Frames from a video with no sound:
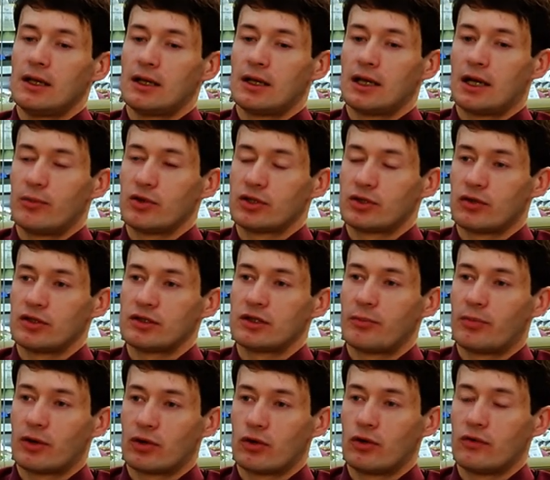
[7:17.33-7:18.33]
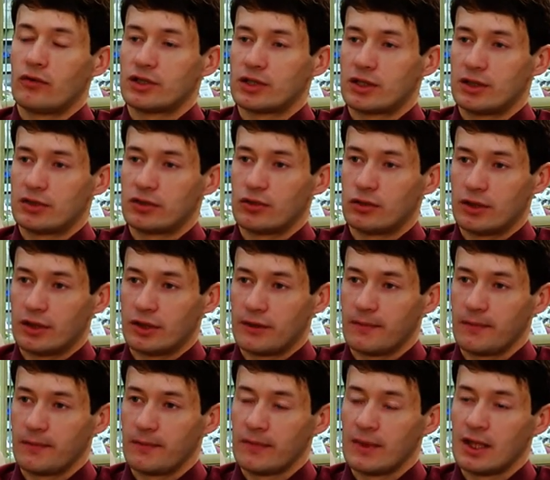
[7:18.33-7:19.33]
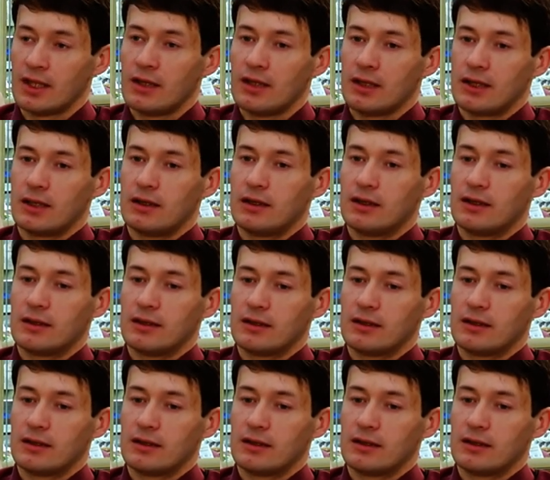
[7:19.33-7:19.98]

э, обустройства парковочной зоны. Угу.